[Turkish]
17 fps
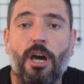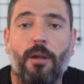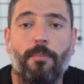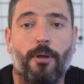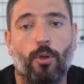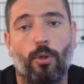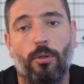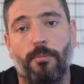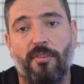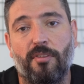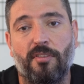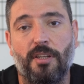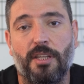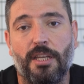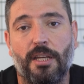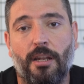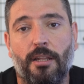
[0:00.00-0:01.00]
çarpanı
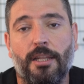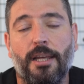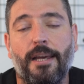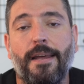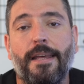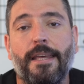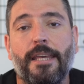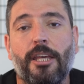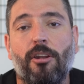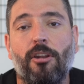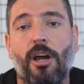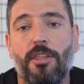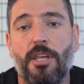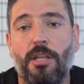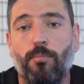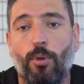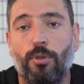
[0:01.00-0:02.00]
olmasının yanında
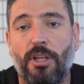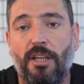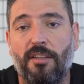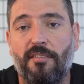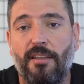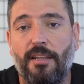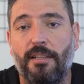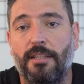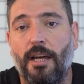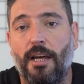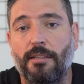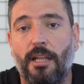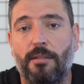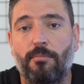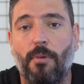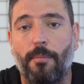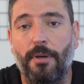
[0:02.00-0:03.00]
ihracat potansiyelini
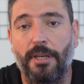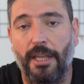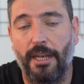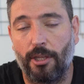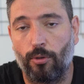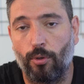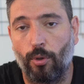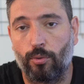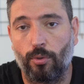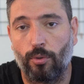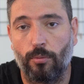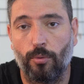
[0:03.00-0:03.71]
anlatmama gerek yoktur